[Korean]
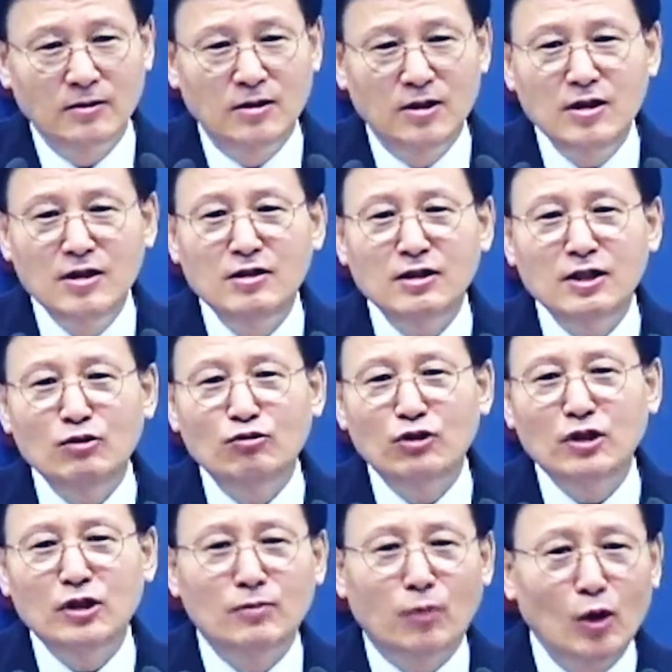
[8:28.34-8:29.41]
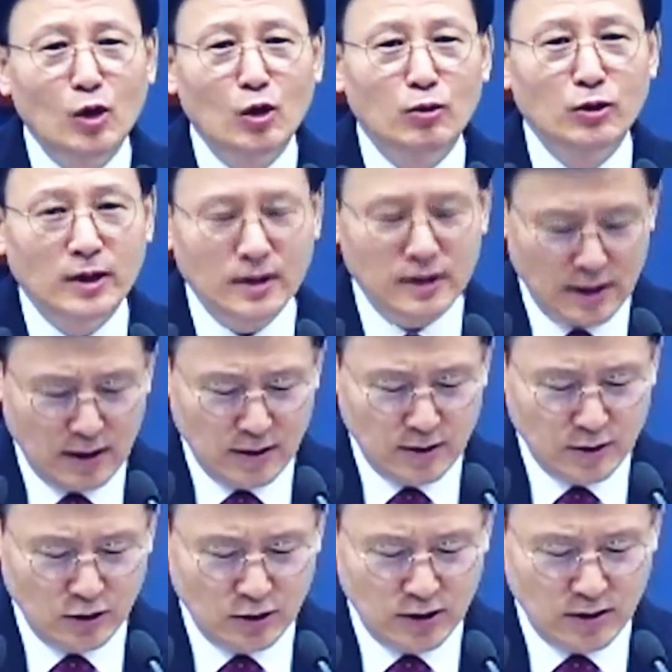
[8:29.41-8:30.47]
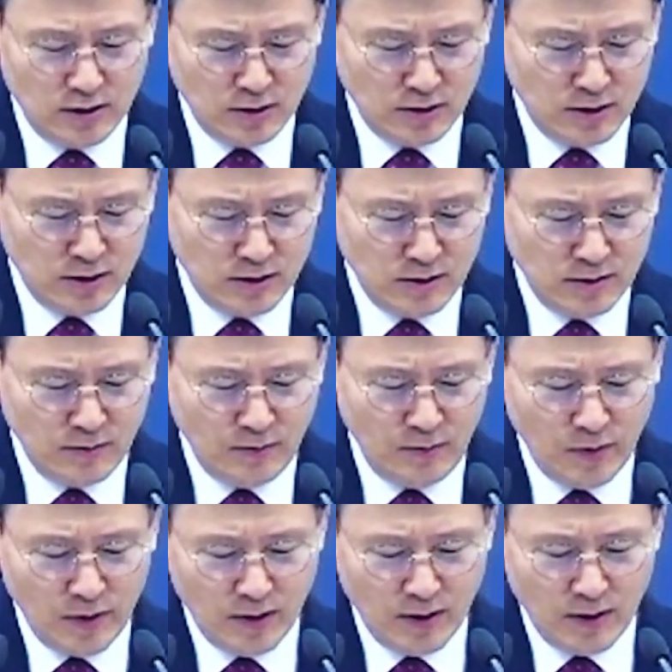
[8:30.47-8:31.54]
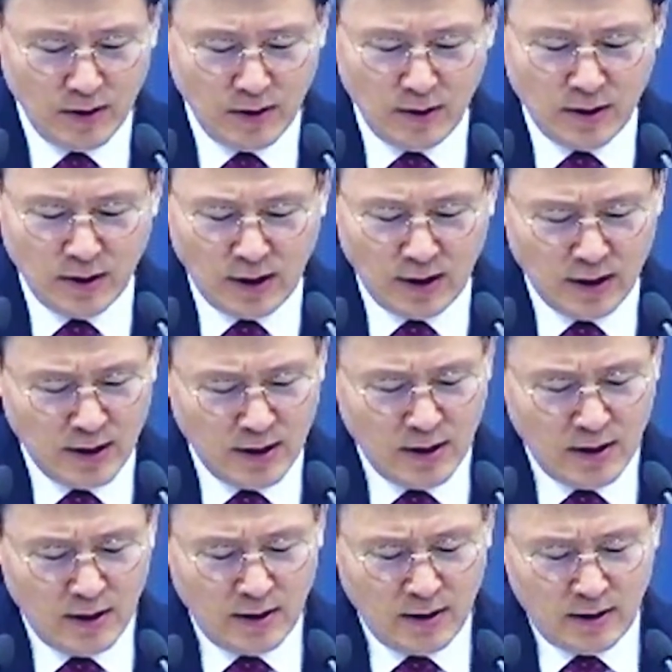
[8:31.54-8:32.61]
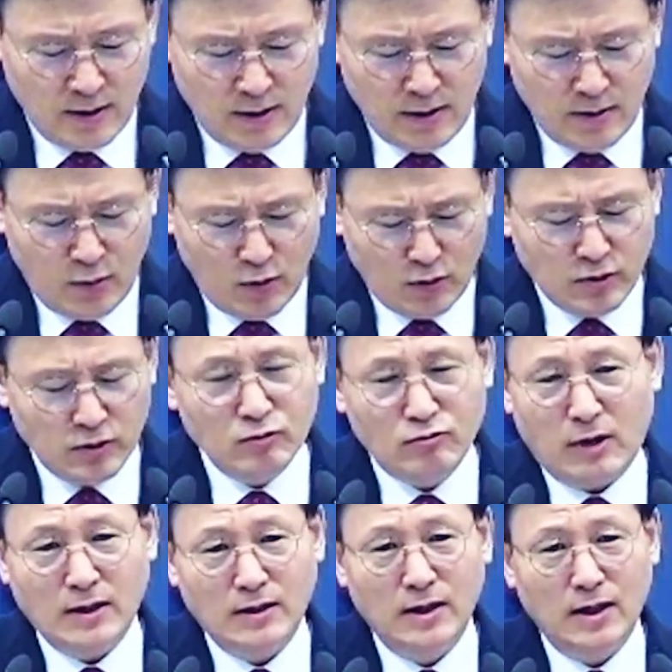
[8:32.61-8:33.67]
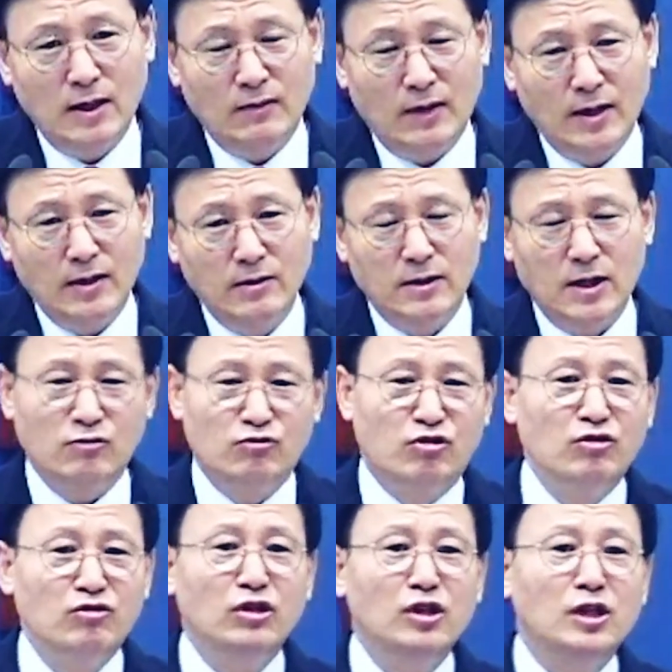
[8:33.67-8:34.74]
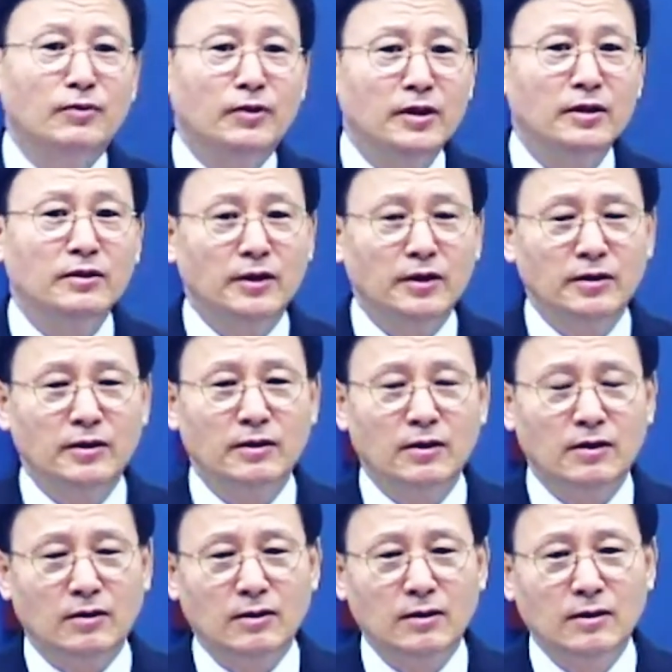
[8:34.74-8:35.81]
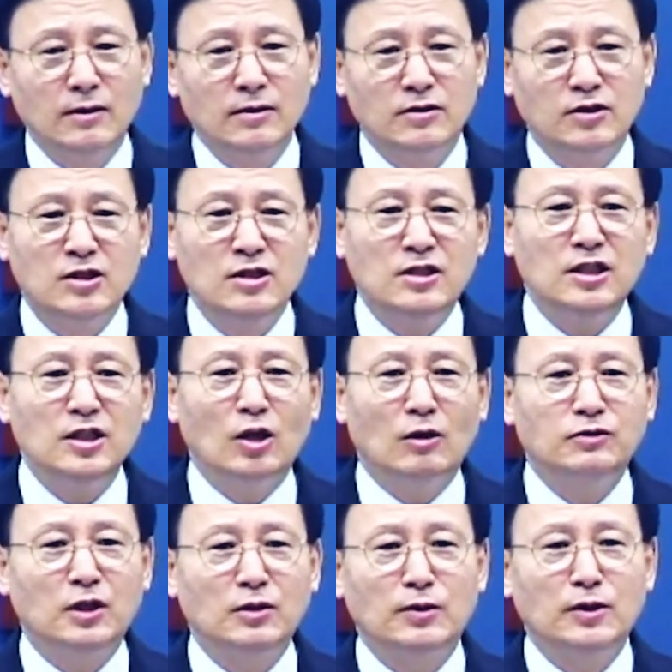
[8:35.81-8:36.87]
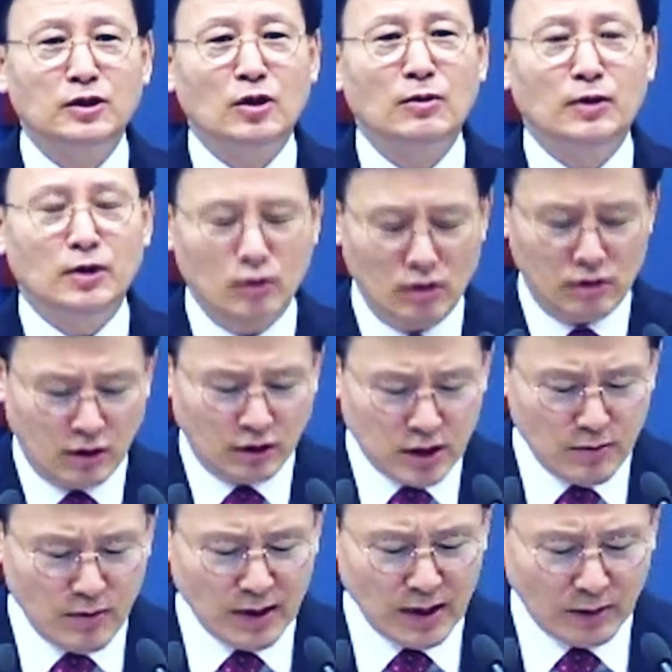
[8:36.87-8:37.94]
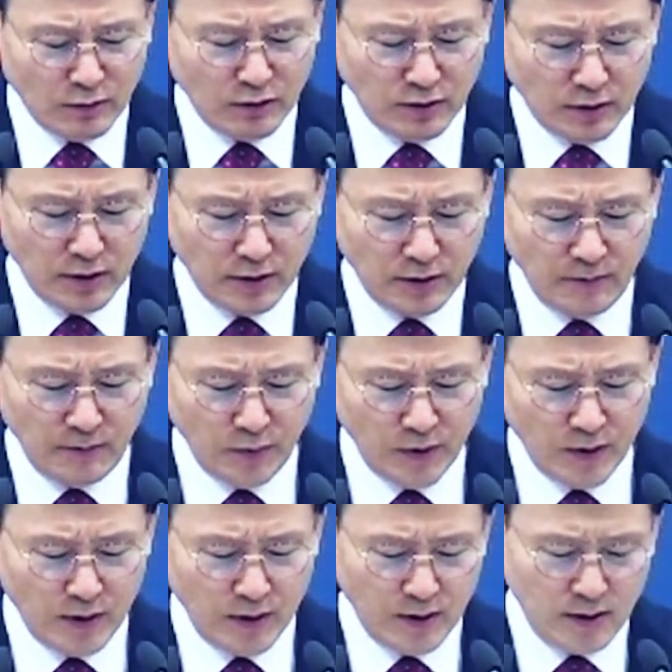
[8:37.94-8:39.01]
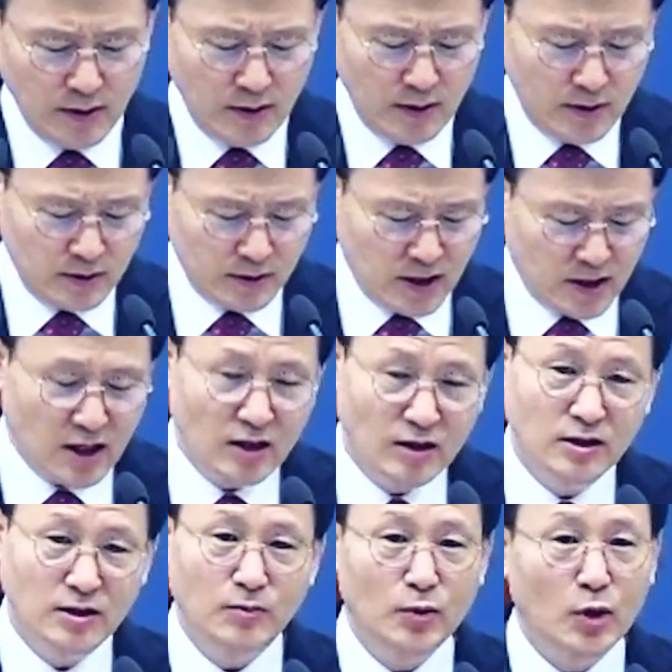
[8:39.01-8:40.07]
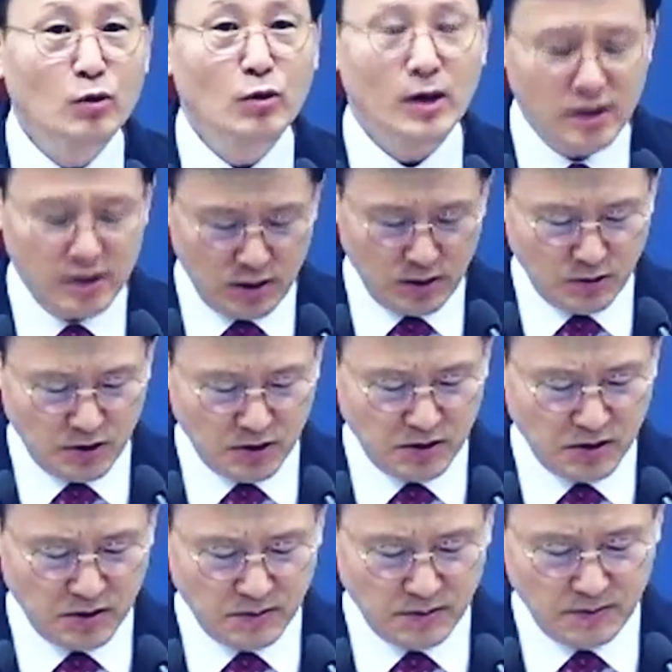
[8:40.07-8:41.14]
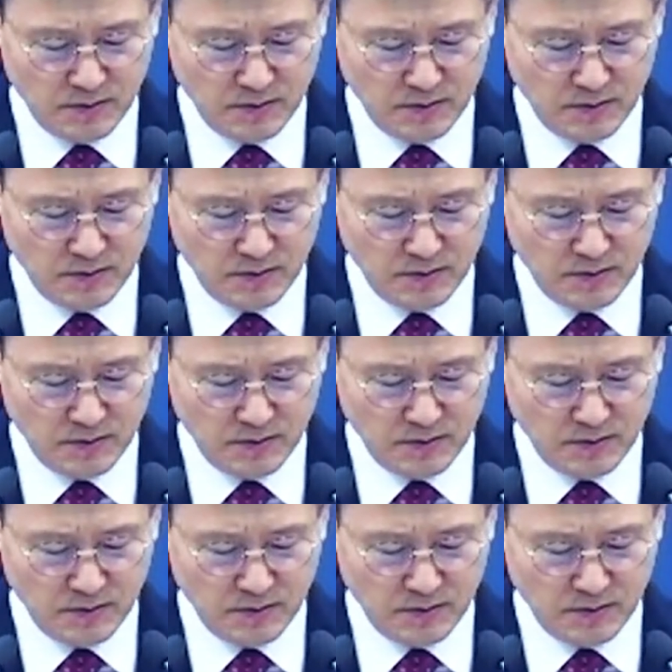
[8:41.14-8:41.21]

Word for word: 니들이 우리를 뭘로 보냐 그러냐니 정치 정치는. 그러니까 이 모든 관계가 말이요 다 뒤틀려 버린 거예요. 진실이 없어져 버리고 거짓만 남은 거예요. 세상은 평화를 잃어버렸어.